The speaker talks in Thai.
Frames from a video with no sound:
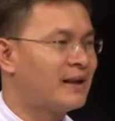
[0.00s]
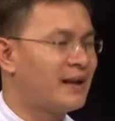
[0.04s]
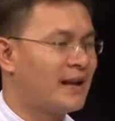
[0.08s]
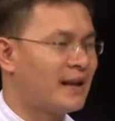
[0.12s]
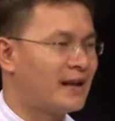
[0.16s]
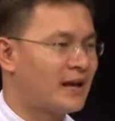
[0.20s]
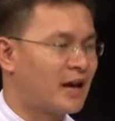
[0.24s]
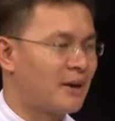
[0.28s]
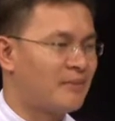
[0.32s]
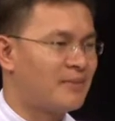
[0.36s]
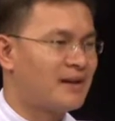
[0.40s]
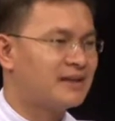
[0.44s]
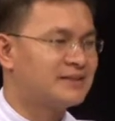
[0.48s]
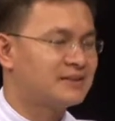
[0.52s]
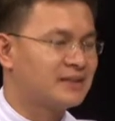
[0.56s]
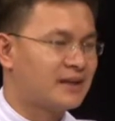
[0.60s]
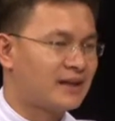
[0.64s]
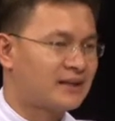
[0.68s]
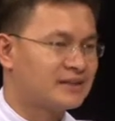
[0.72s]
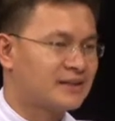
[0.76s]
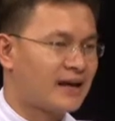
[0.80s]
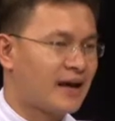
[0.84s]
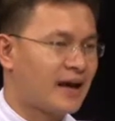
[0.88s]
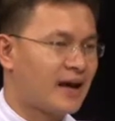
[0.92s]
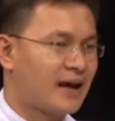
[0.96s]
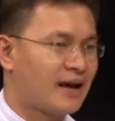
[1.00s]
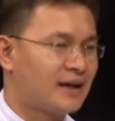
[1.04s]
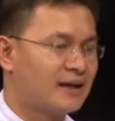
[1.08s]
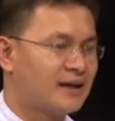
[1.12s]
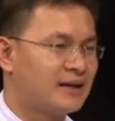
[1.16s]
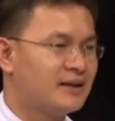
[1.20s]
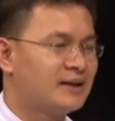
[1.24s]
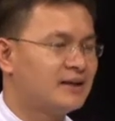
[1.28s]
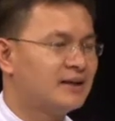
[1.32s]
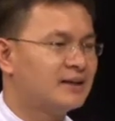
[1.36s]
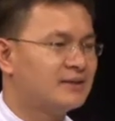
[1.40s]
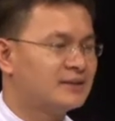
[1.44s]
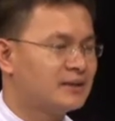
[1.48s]
นเนเล็กคัมเลียนศรีราชา
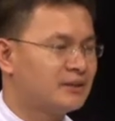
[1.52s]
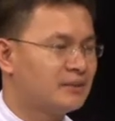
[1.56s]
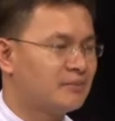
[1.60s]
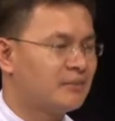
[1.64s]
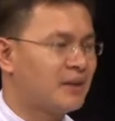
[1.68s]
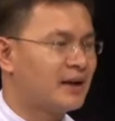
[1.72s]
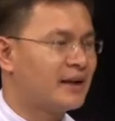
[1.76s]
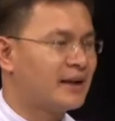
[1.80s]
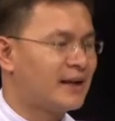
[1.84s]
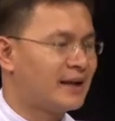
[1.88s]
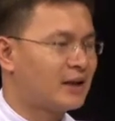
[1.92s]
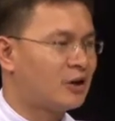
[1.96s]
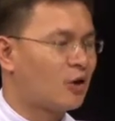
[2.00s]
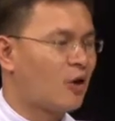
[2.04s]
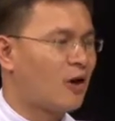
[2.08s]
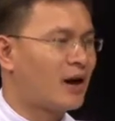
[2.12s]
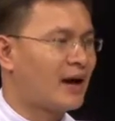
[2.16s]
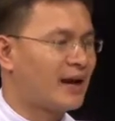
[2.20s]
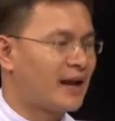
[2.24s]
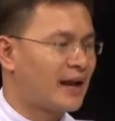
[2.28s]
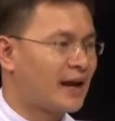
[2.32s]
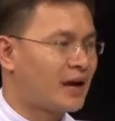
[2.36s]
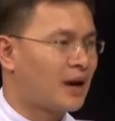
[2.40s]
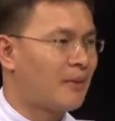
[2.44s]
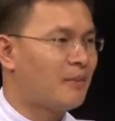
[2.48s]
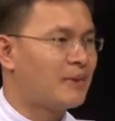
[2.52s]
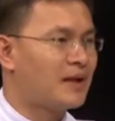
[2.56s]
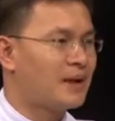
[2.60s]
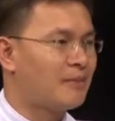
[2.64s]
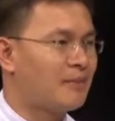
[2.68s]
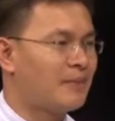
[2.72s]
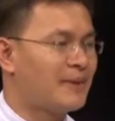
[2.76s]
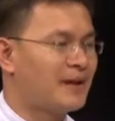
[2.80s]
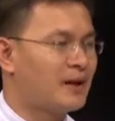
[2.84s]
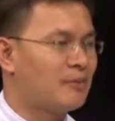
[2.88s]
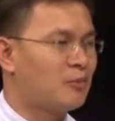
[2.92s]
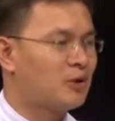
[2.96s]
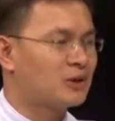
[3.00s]
ซึ่งบ้านเนนของคณะคัมเลียน
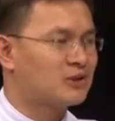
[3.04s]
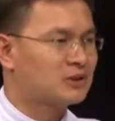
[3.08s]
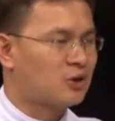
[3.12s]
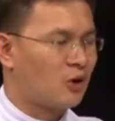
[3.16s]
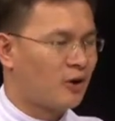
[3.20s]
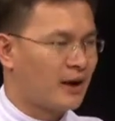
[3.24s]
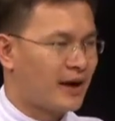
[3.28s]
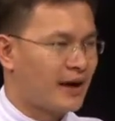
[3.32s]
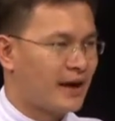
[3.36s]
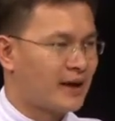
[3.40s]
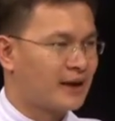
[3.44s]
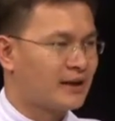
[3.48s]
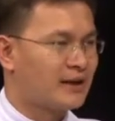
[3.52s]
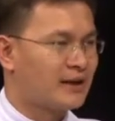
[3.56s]
มีทั้งหมด2แห่ง